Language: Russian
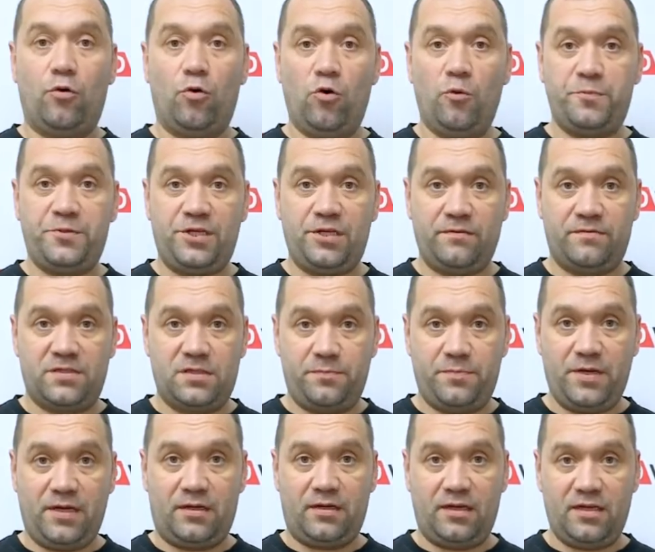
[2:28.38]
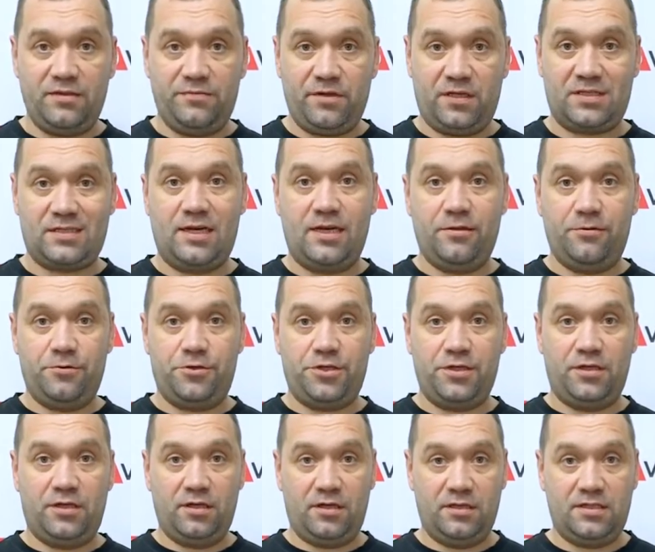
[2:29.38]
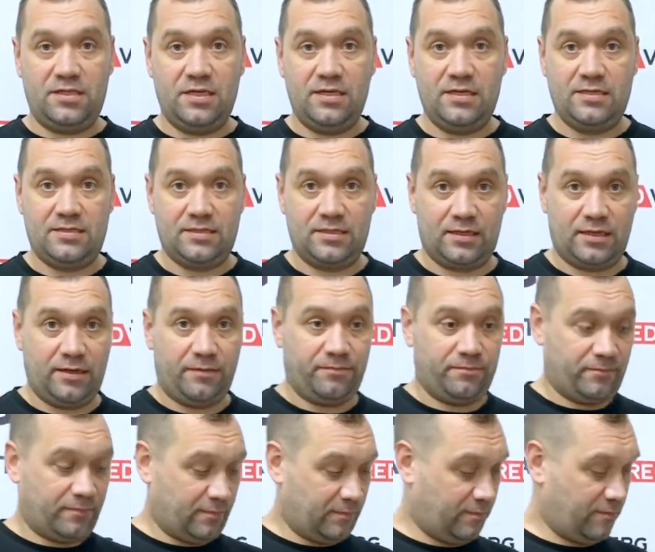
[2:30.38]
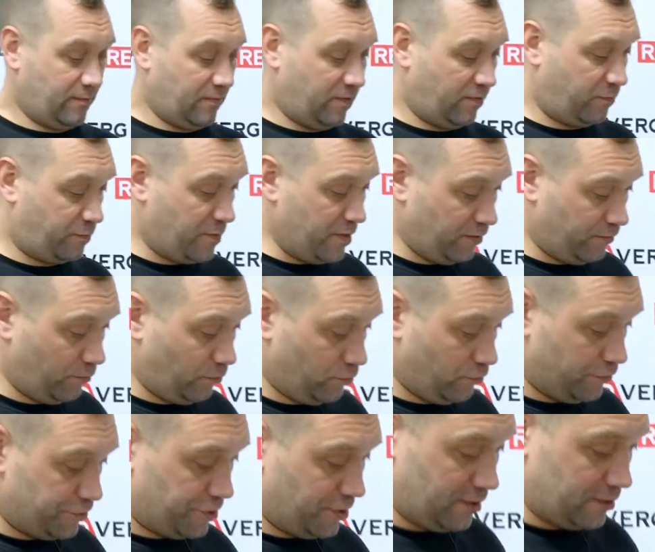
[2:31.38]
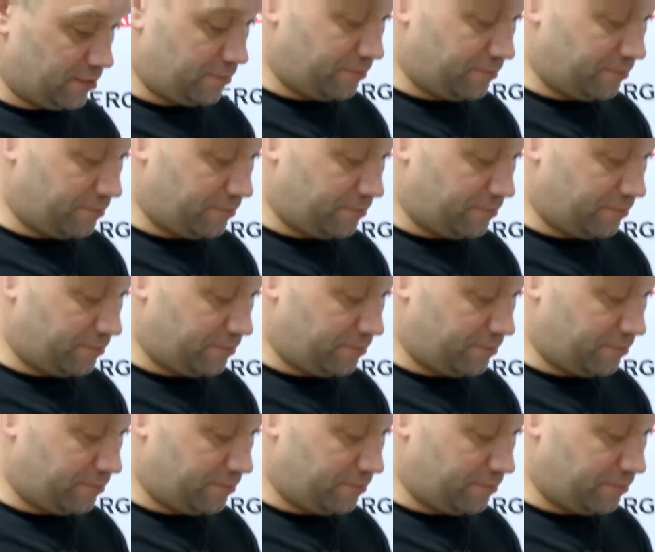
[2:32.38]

Общие в цепях Redwerk следующие характеристики. В первую очередь